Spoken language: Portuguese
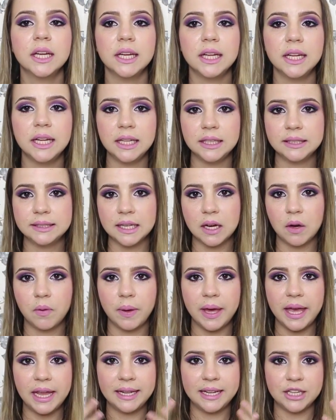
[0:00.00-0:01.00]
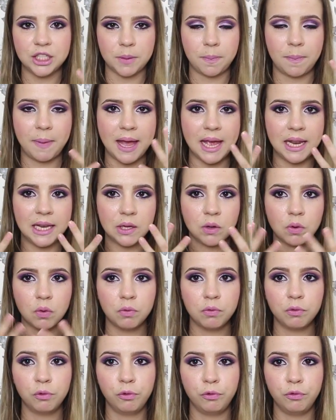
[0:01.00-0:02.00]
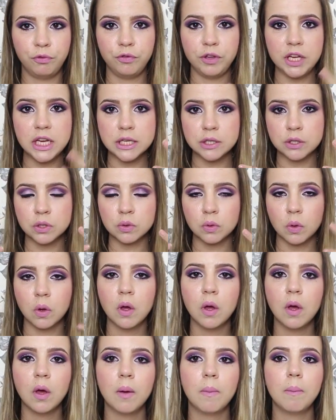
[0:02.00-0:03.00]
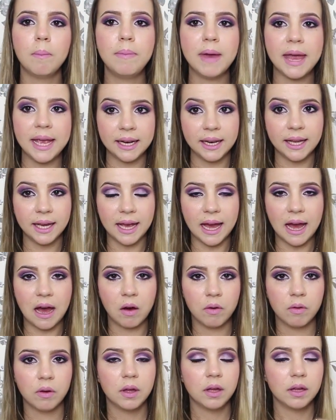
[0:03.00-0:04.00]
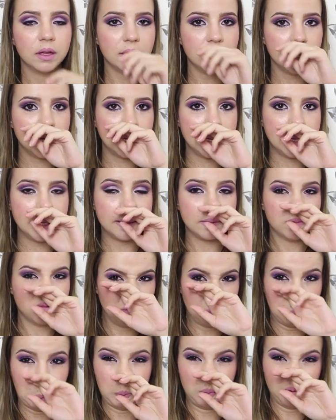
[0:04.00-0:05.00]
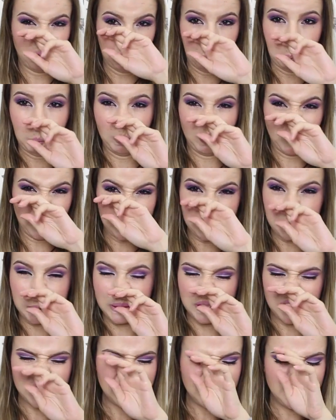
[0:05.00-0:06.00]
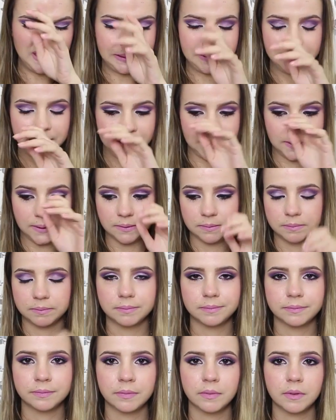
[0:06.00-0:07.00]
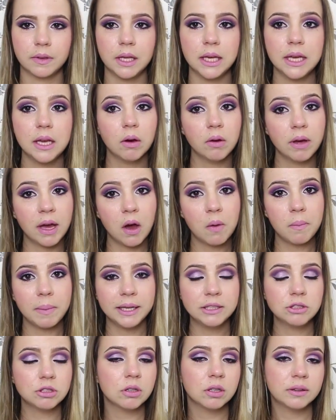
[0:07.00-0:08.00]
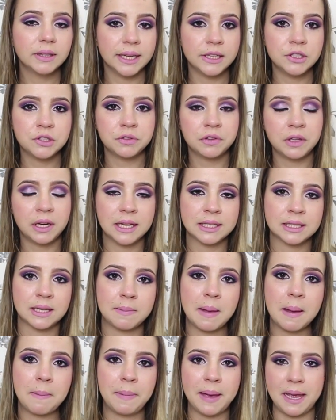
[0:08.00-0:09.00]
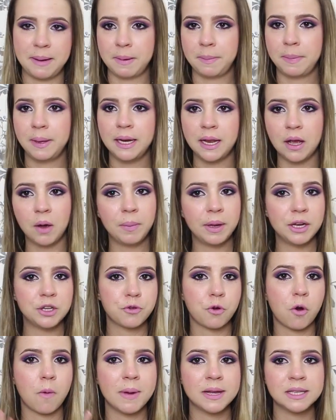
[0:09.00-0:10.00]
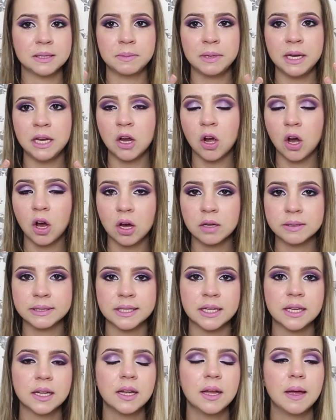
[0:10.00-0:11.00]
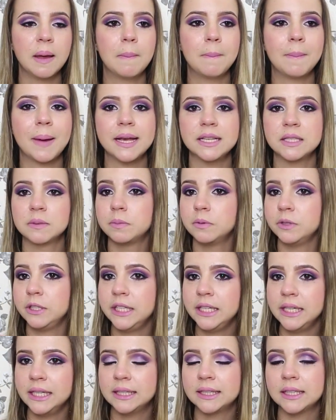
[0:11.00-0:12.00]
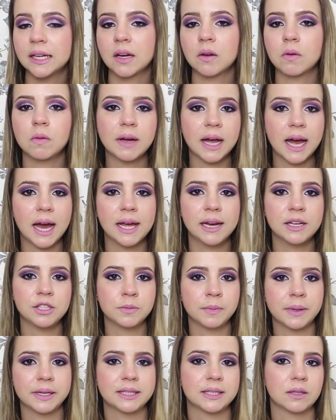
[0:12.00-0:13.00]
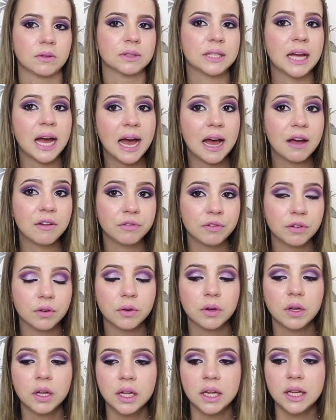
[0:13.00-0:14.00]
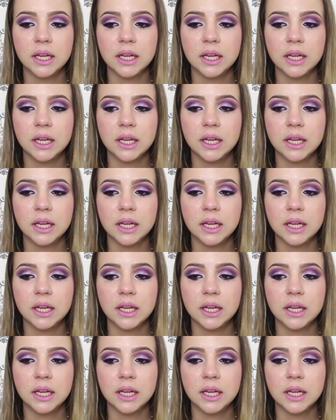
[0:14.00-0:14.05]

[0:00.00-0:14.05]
E então ele deixa a pele com um viço bem legal e... Ui. E eu realmente notei diferença na minha pele. Minha pele realmente ficou mais brilhosa, mais bonita, com cara de mais saudável